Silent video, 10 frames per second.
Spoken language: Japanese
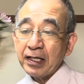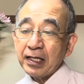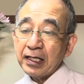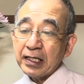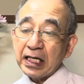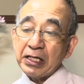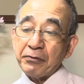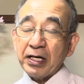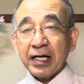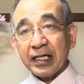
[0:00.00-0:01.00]
た。彼
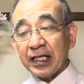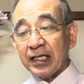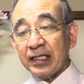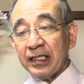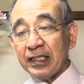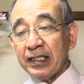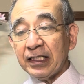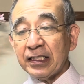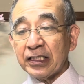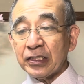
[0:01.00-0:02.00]
は固
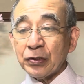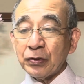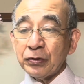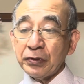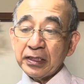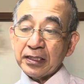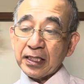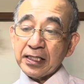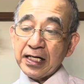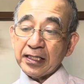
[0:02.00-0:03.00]
い基礎の上に建
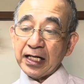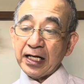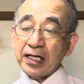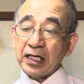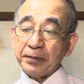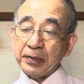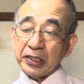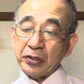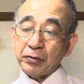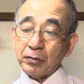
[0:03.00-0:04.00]
てられた
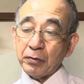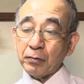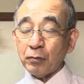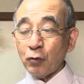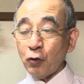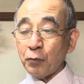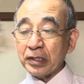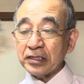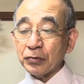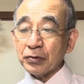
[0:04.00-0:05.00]
都を待
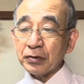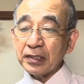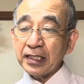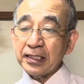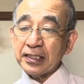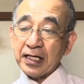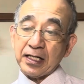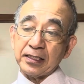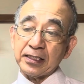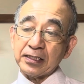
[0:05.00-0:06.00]
ち望んでいたか
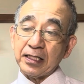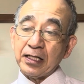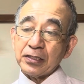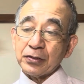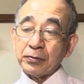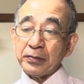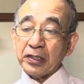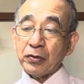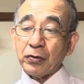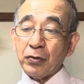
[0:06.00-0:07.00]
らです。その
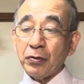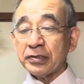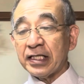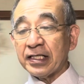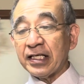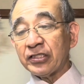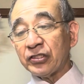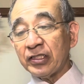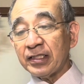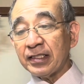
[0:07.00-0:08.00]
都を設計
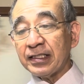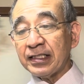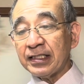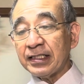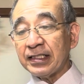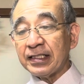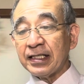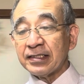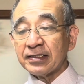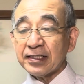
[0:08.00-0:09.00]
し、
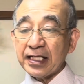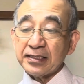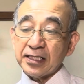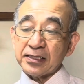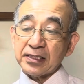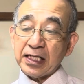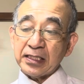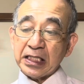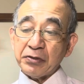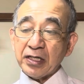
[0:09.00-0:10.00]
建設され
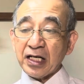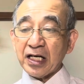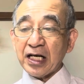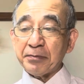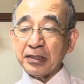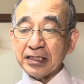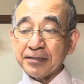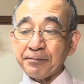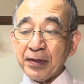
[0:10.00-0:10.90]
たのは神です。